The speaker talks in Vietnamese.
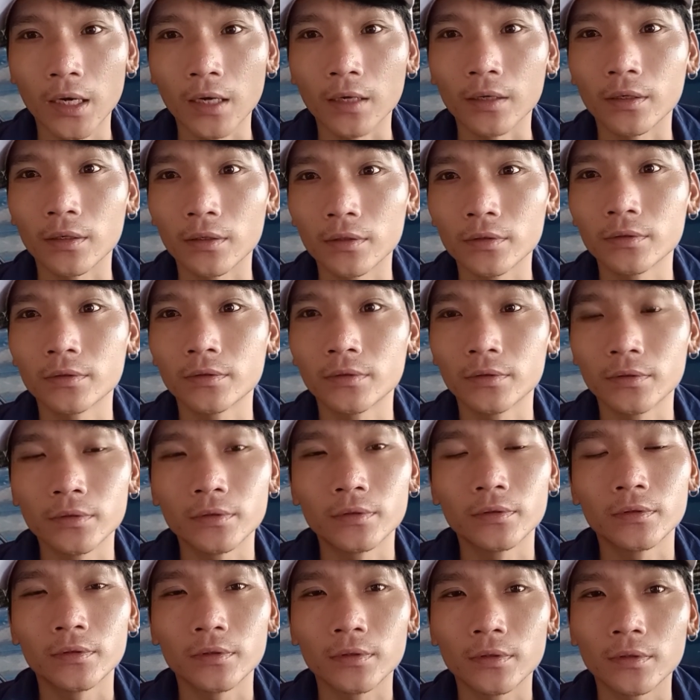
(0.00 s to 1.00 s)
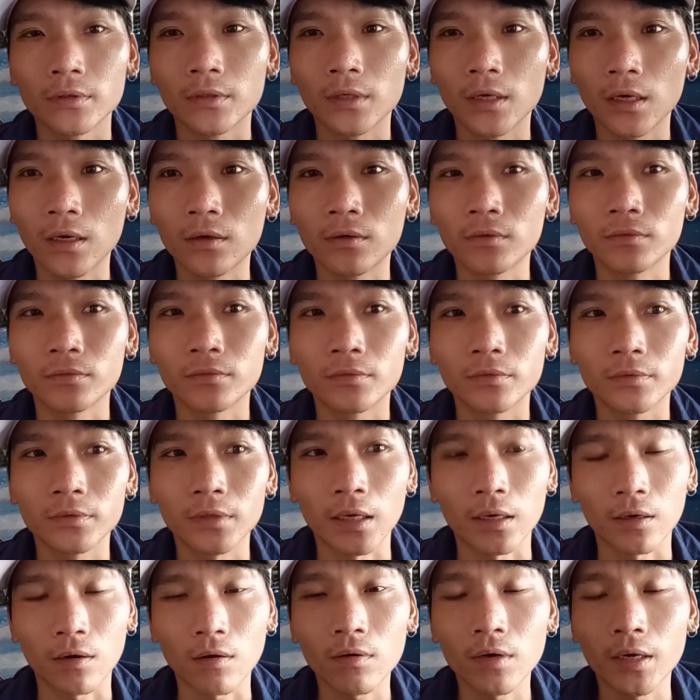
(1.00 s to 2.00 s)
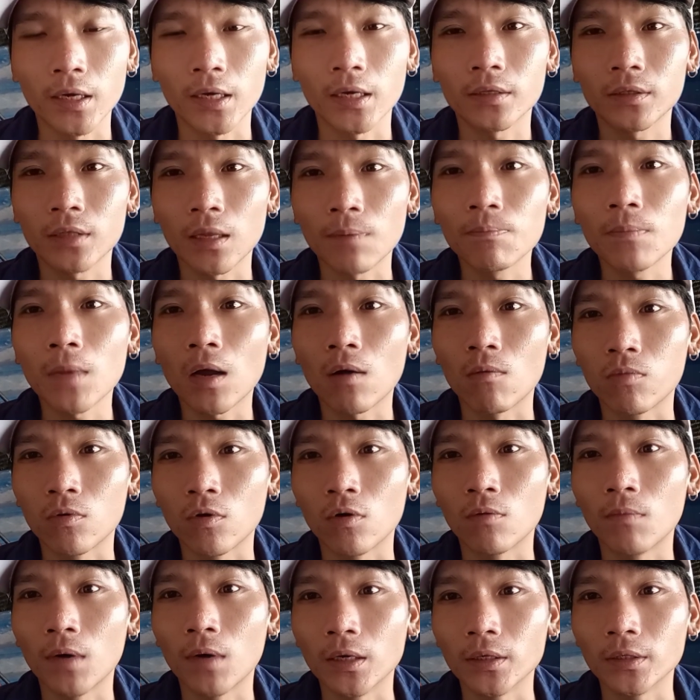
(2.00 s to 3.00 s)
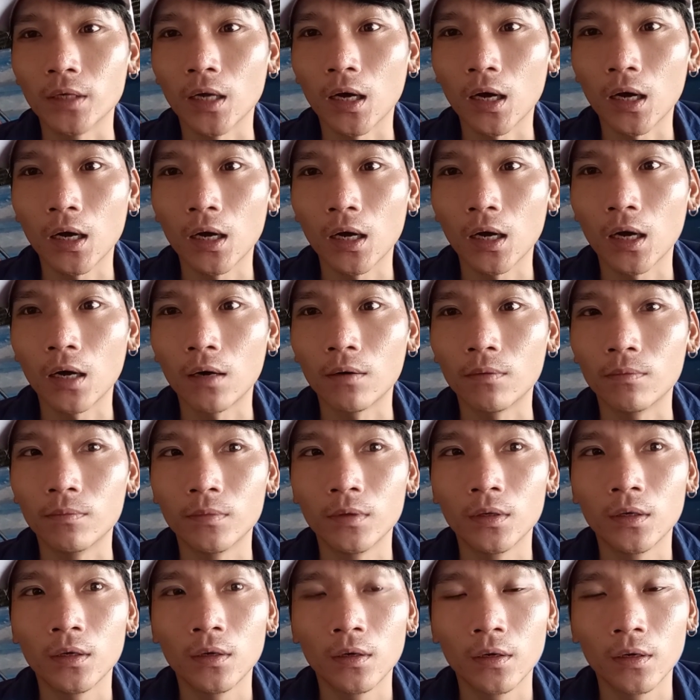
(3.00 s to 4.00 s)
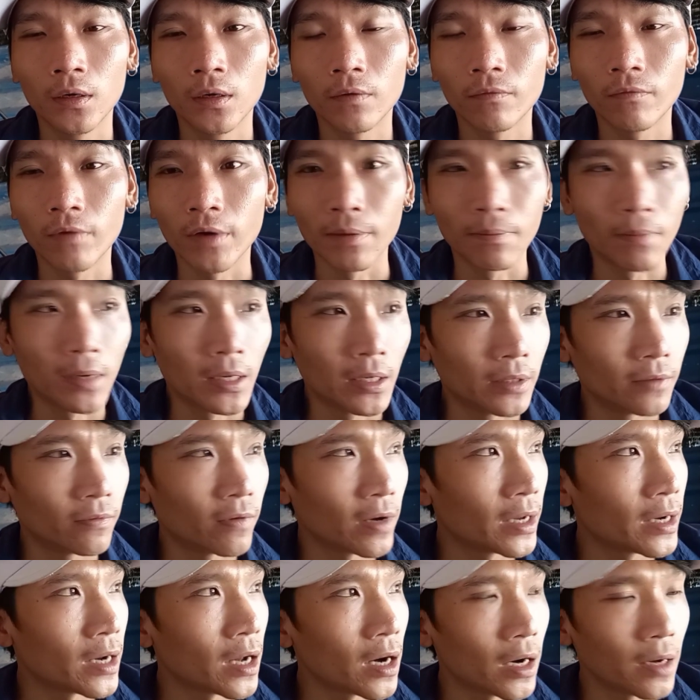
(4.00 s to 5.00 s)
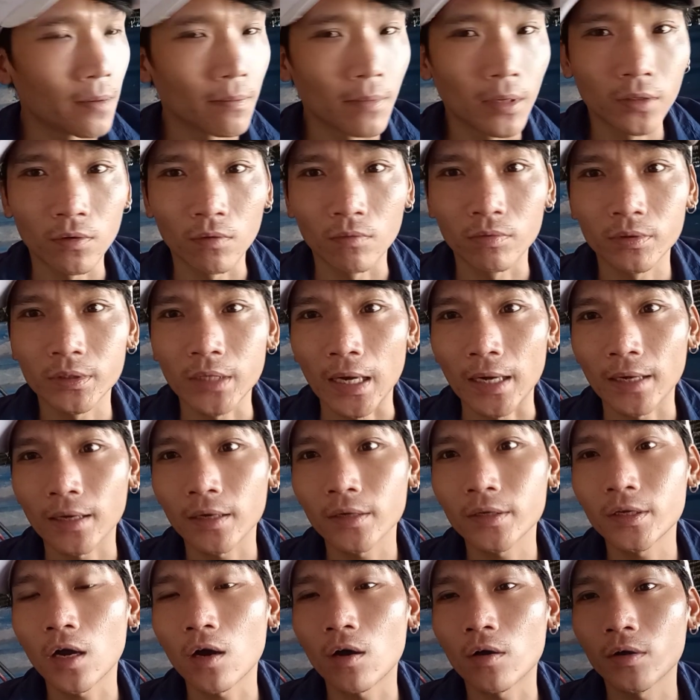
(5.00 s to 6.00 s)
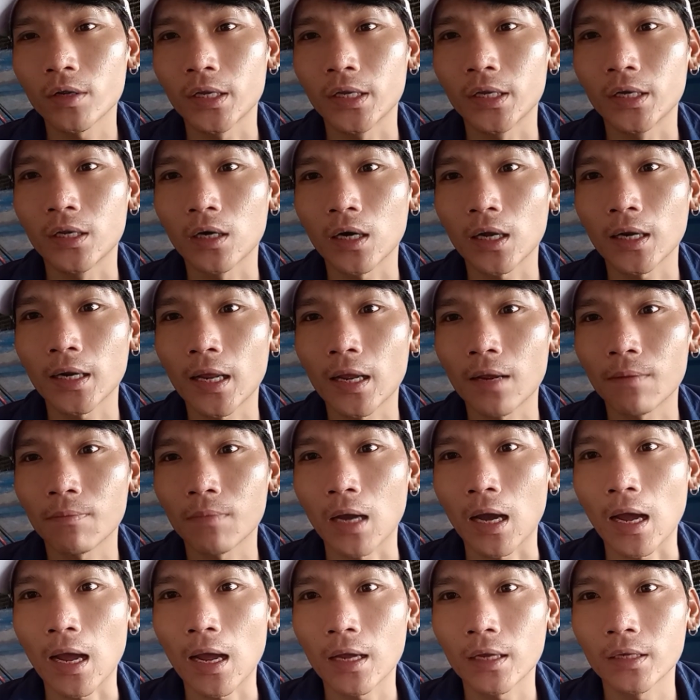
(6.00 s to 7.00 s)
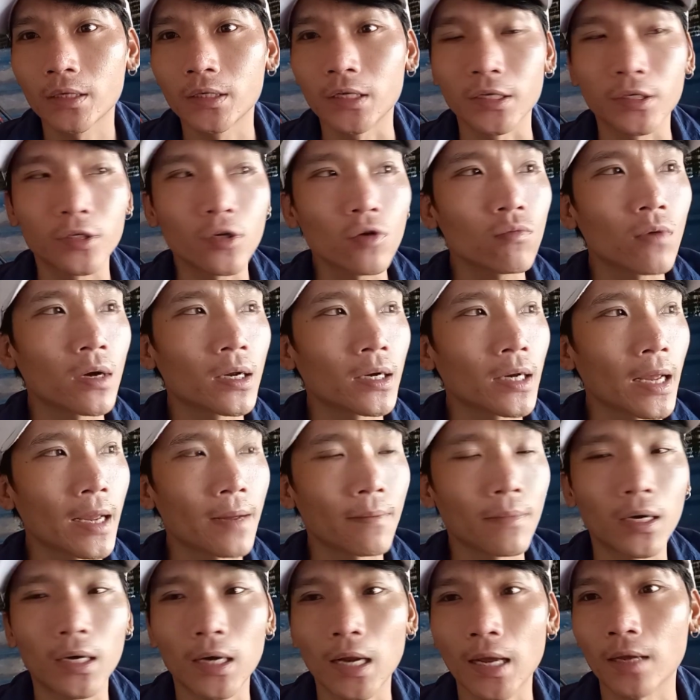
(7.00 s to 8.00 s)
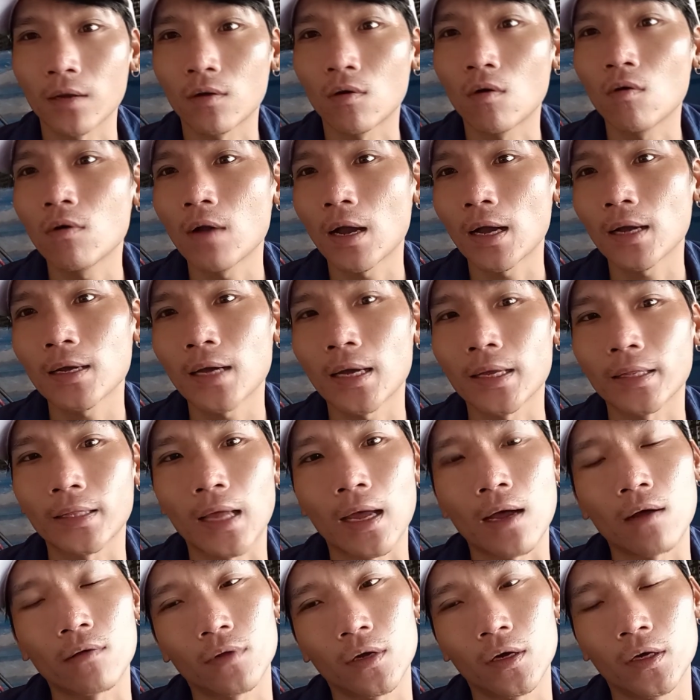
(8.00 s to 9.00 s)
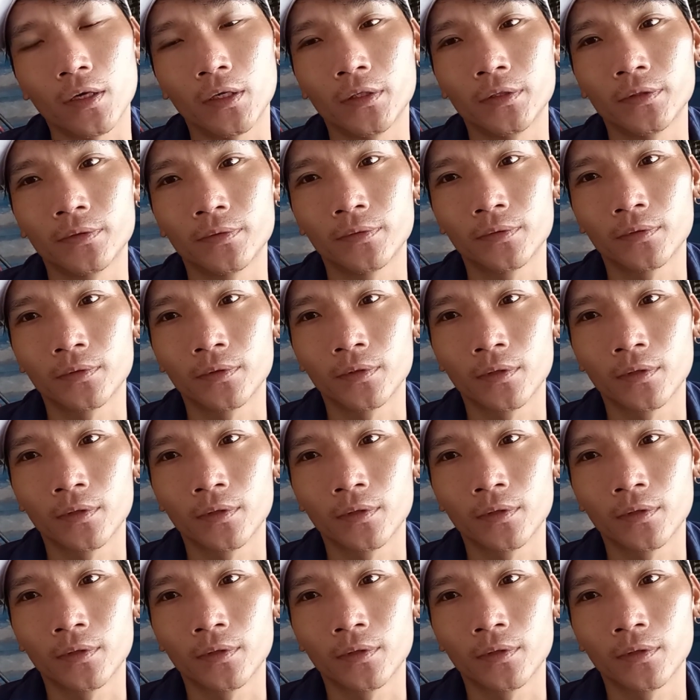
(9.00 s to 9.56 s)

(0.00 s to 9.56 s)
nhận không là có nghĩa tấm lòng của mình đó không vì mình về đời mình cũng chẳng có cho gì được anh em cả chỉ chúc anh em ở này cố gắng cải tạo thôi